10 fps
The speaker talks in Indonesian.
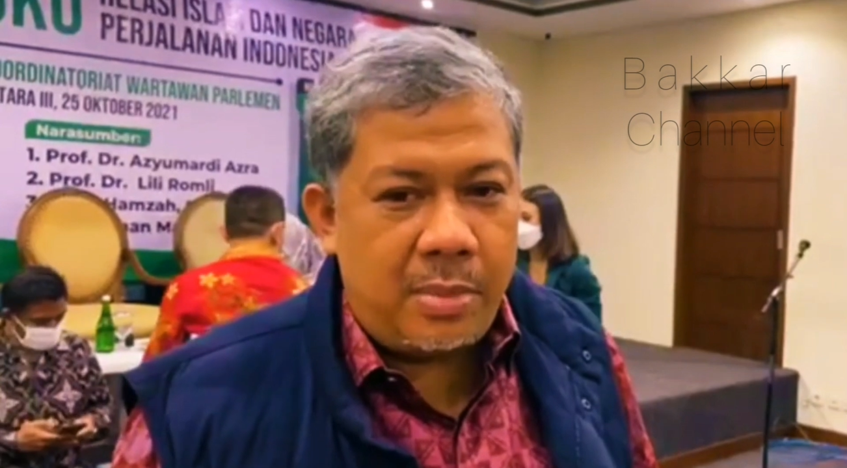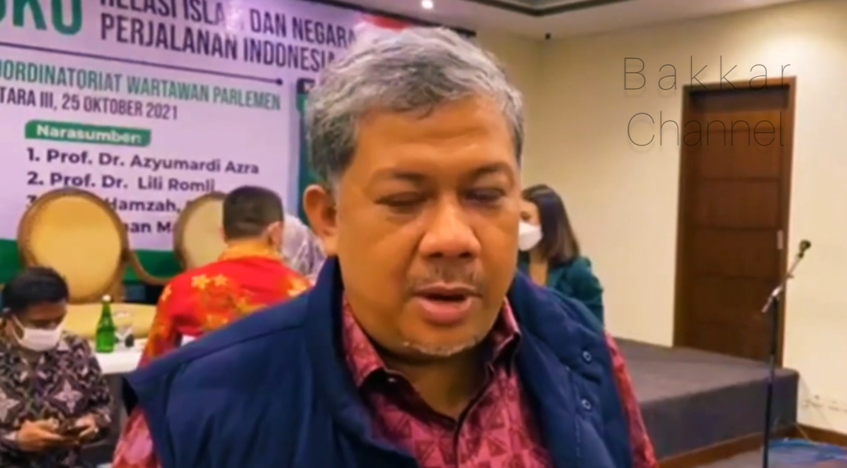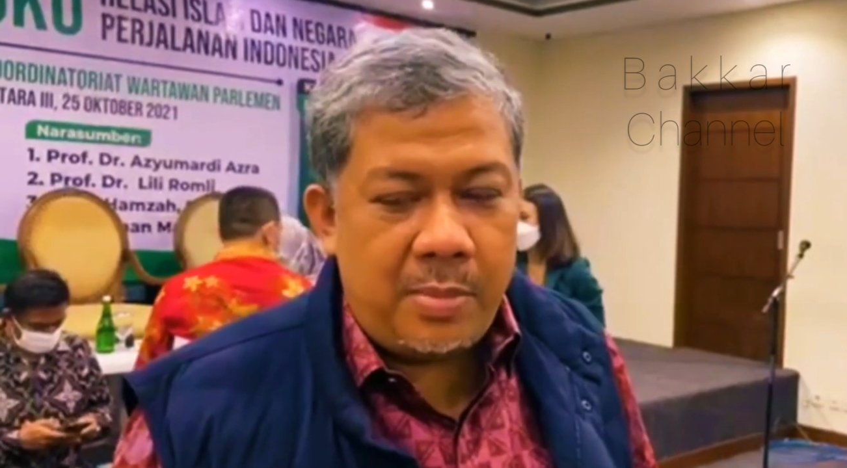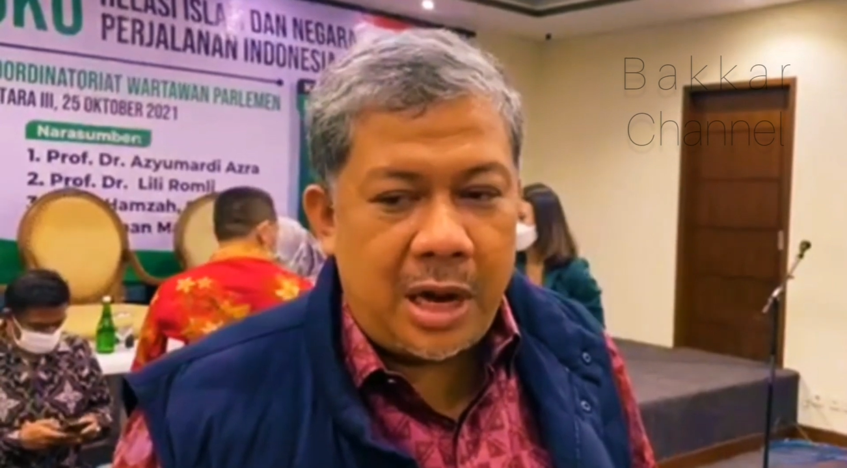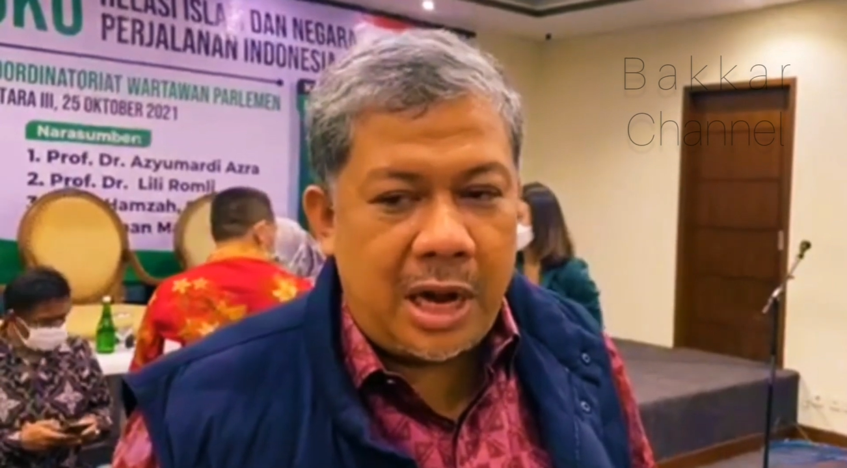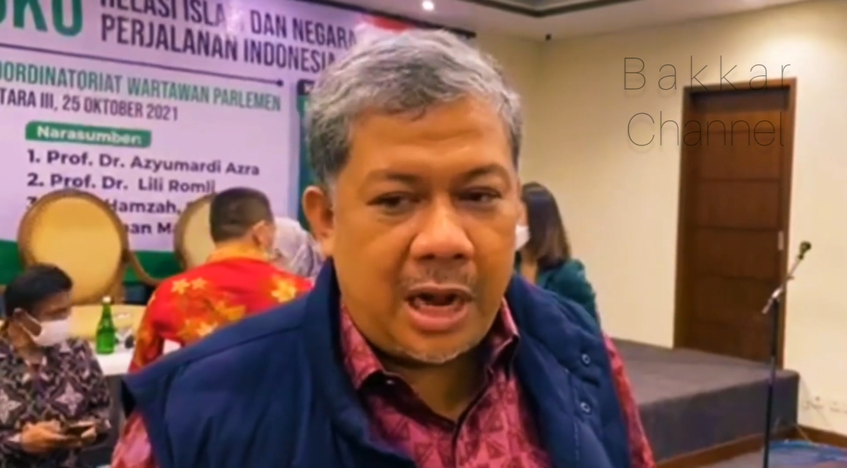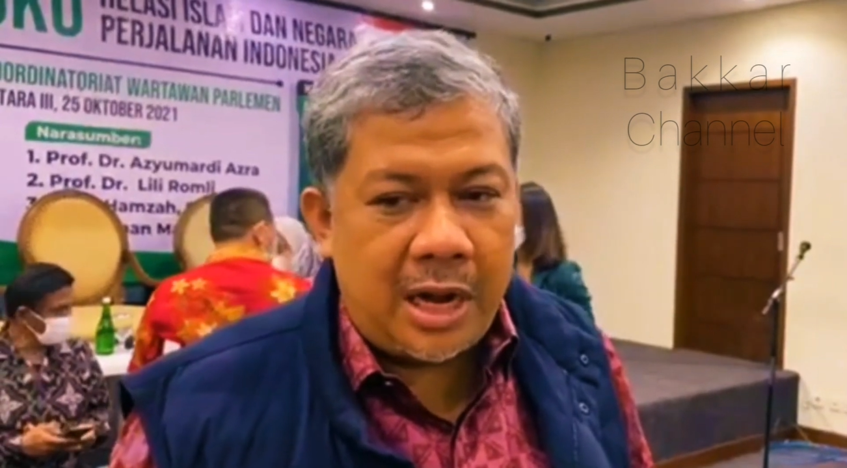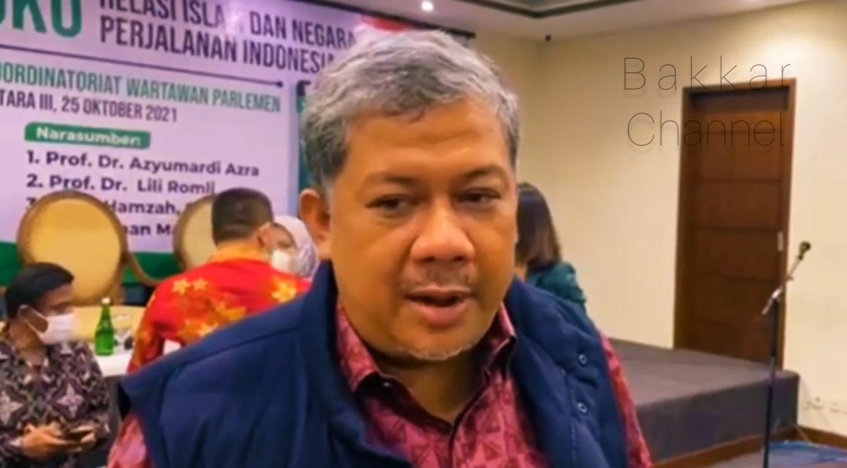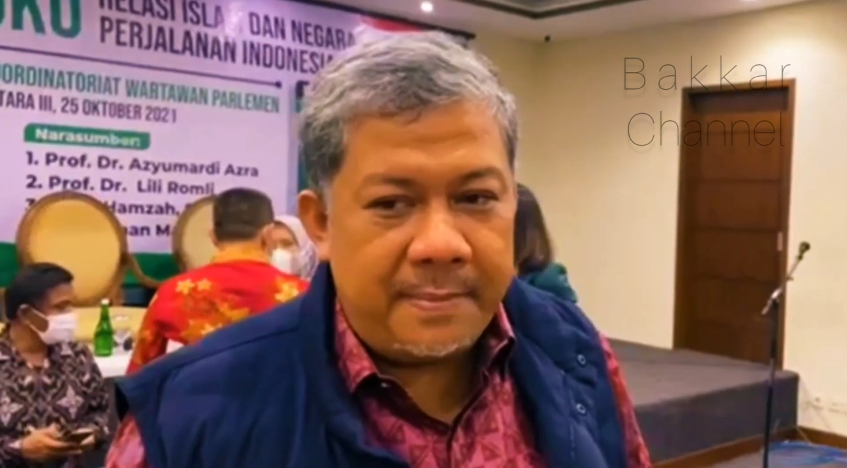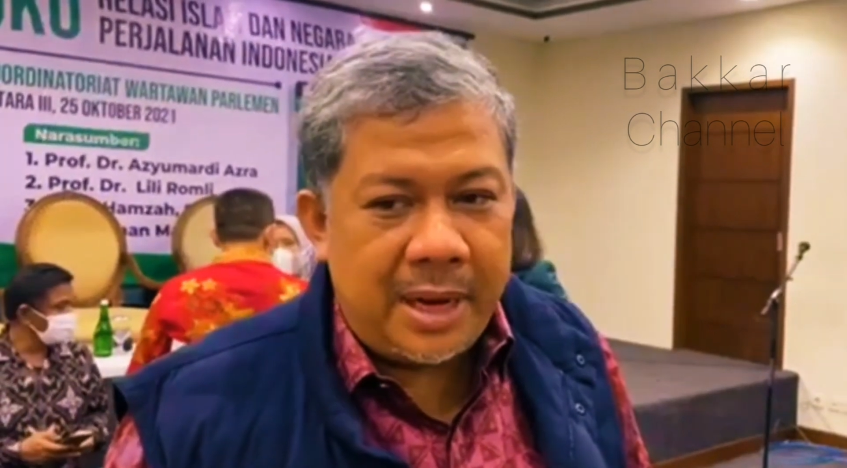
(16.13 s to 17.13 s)
lembaga
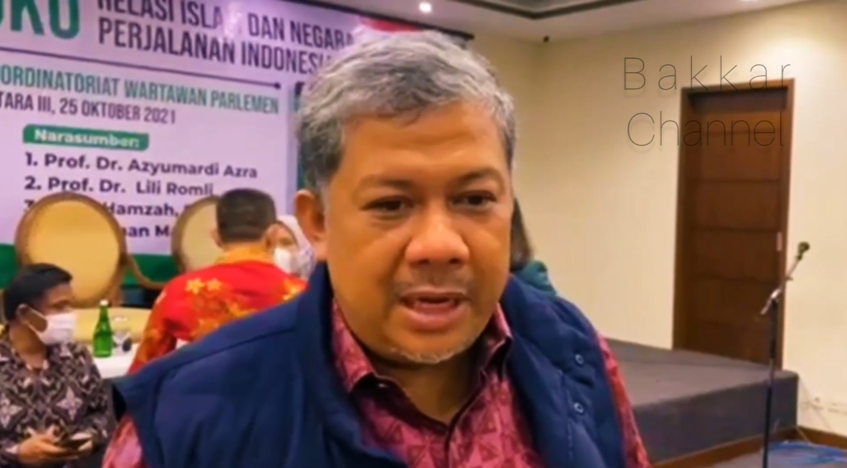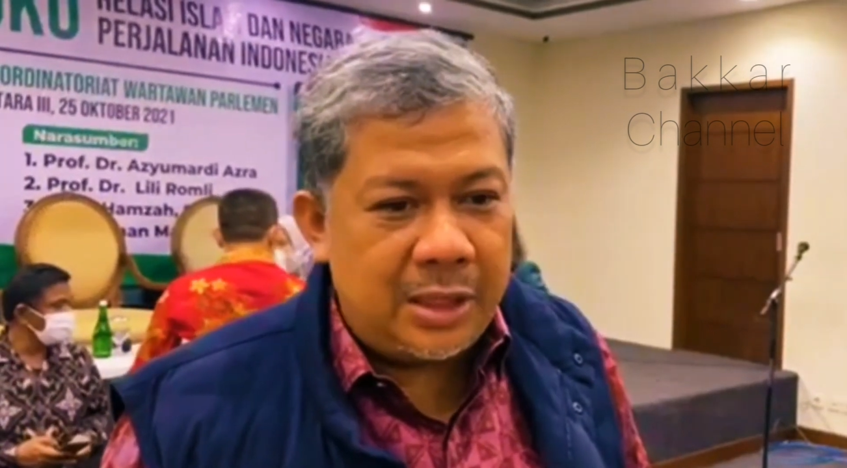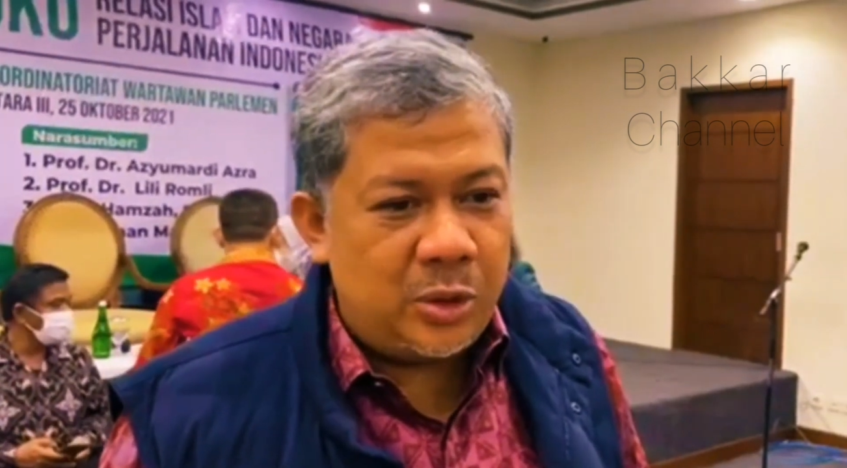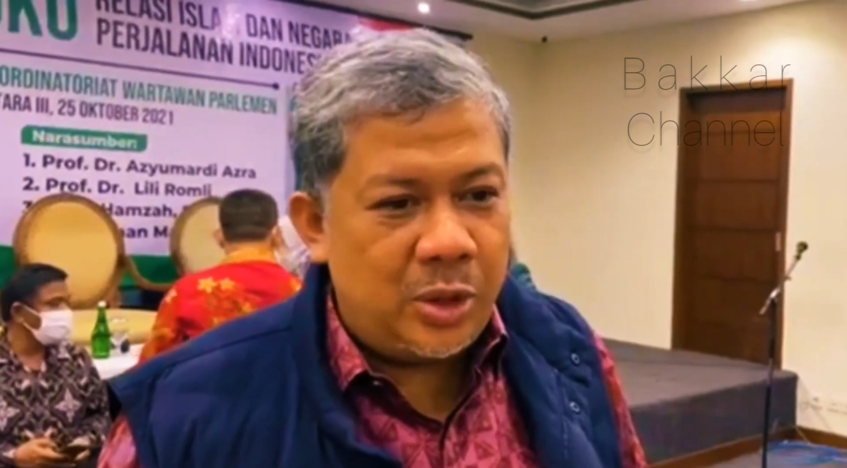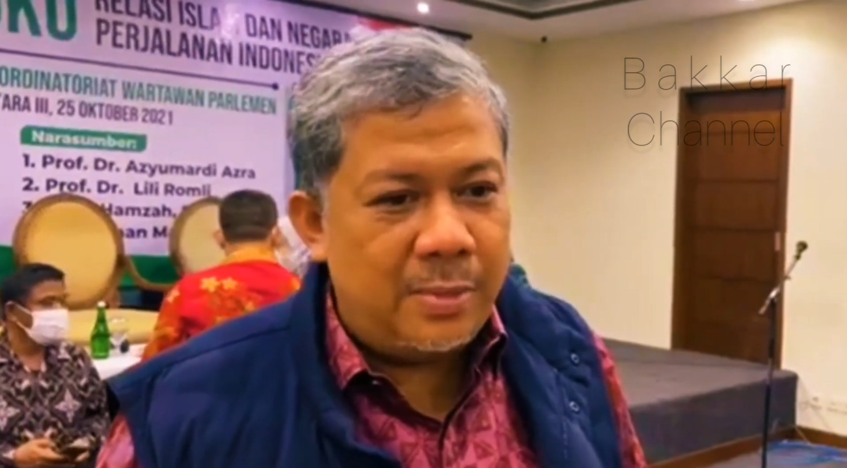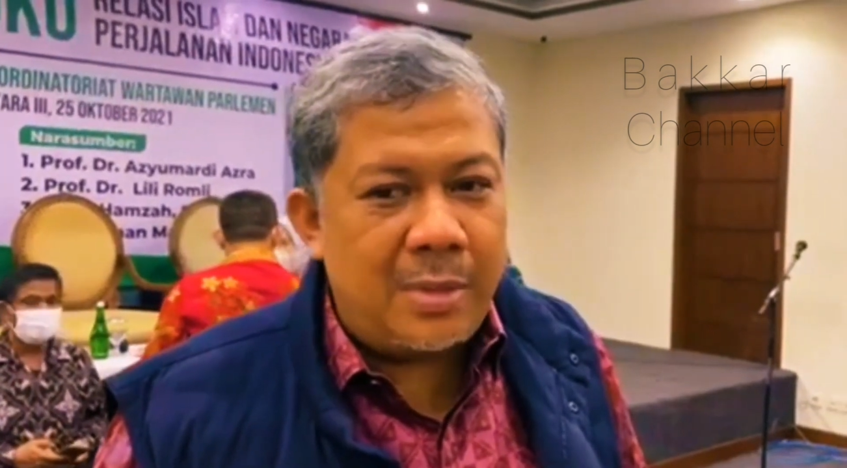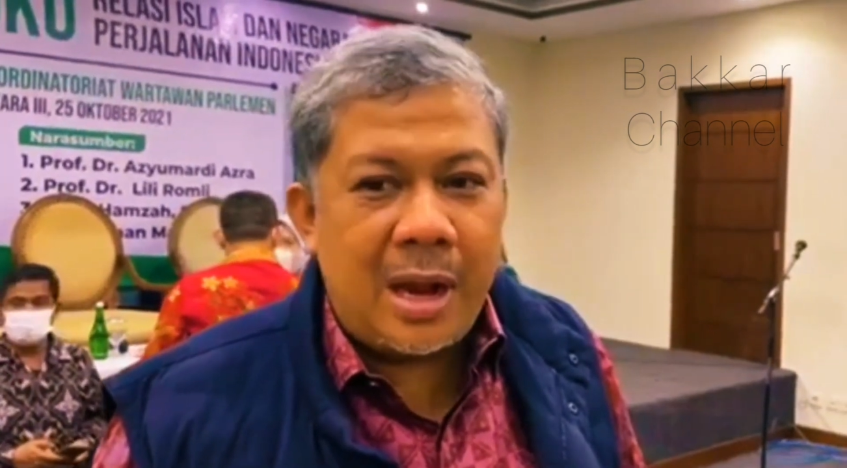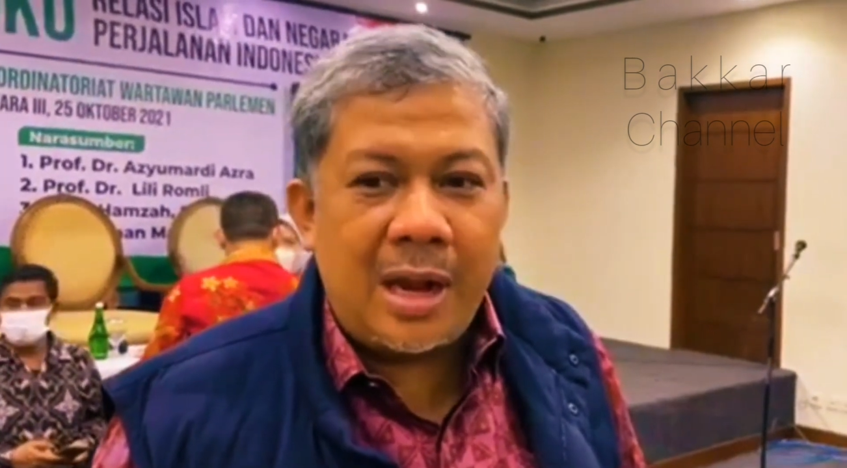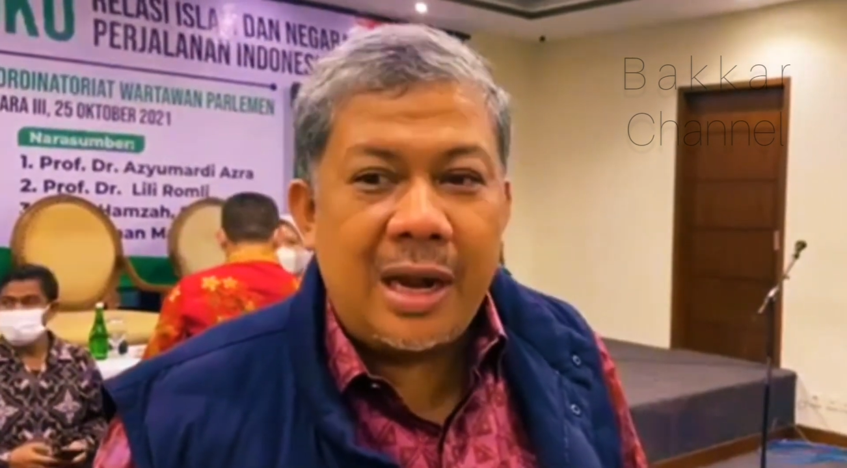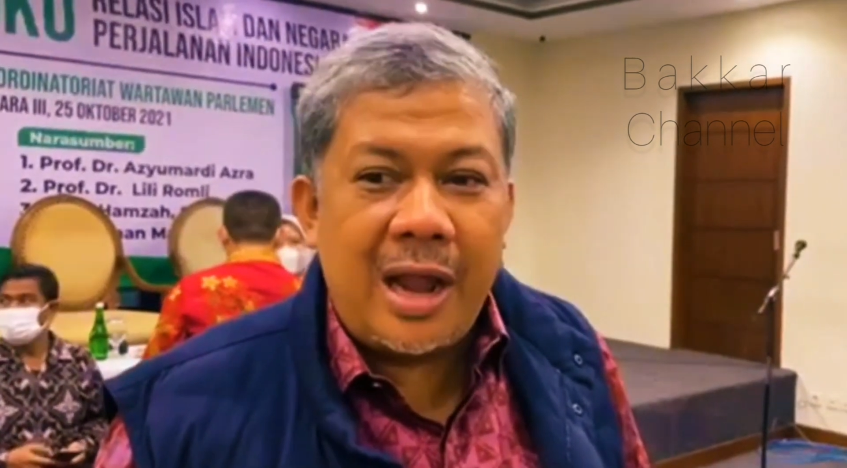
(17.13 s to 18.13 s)
agama, itu
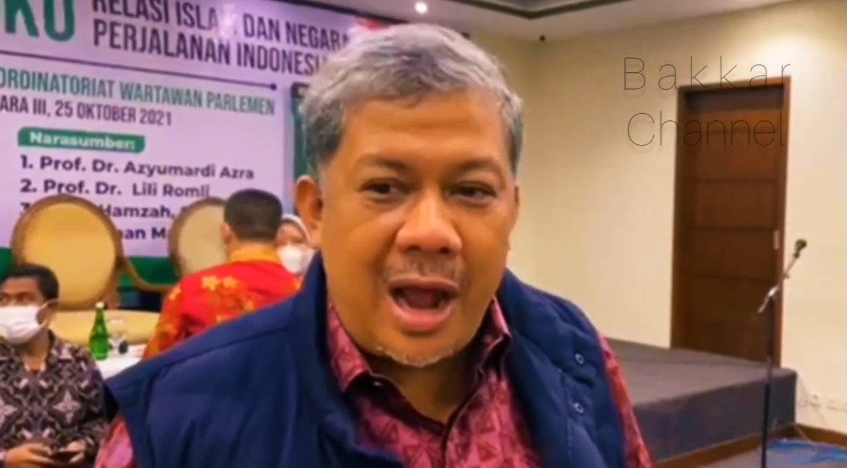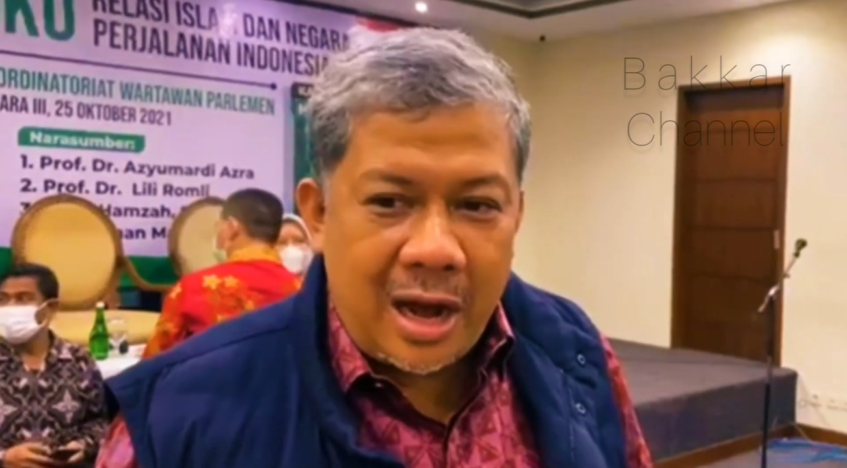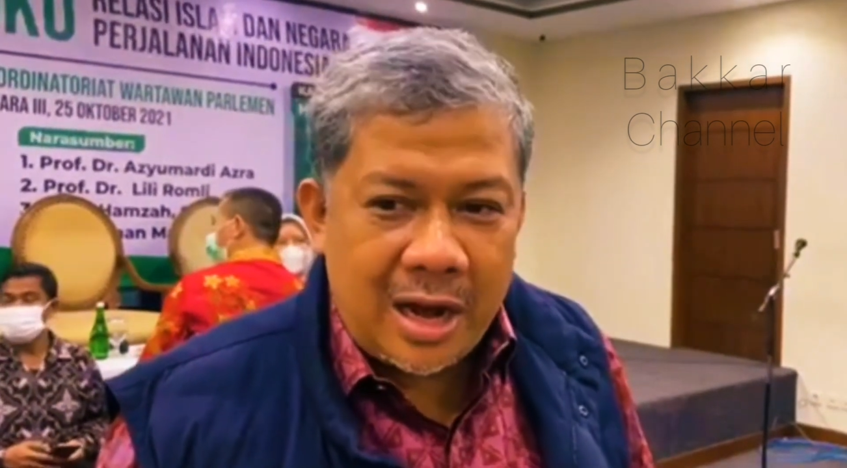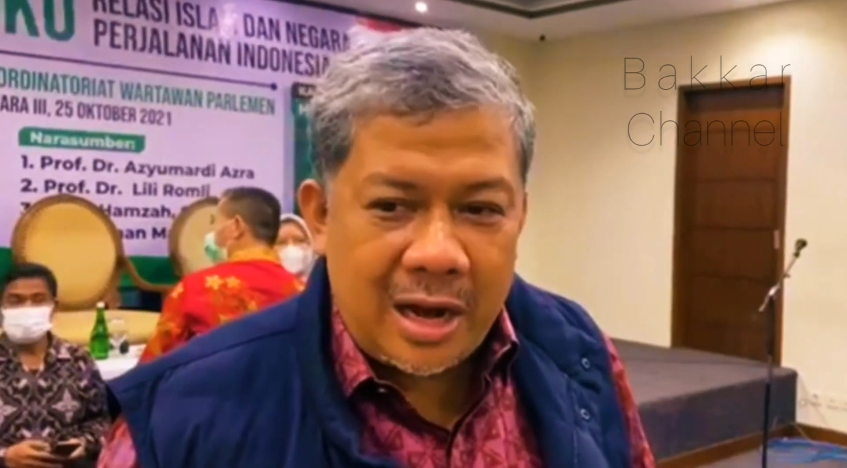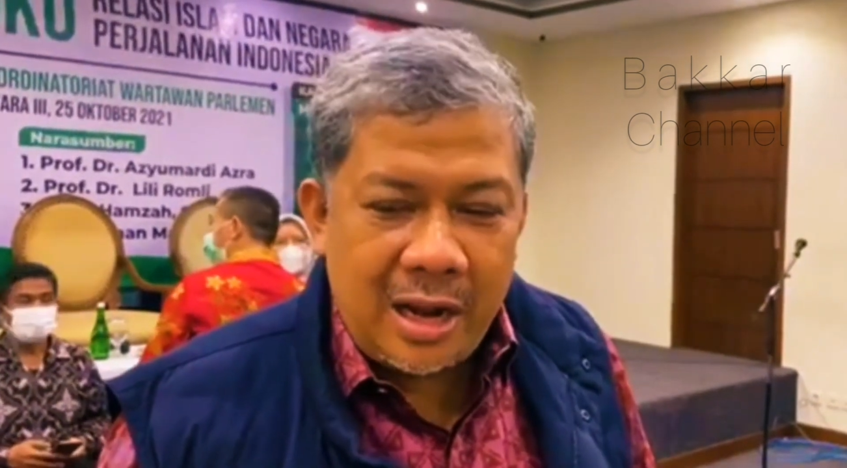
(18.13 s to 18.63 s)
lembaga negara.